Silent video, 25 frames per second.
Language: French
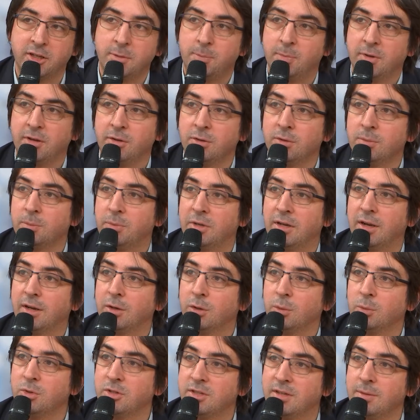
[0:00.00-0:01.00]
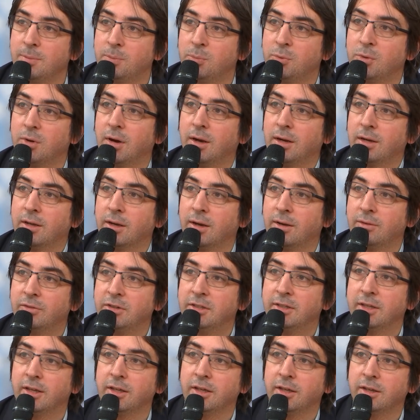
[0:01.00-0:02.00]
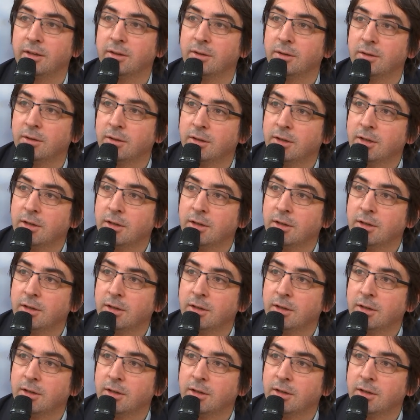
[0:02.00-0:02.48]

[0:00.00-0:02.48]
équipée d'une pile à combustible pour aller ravitailler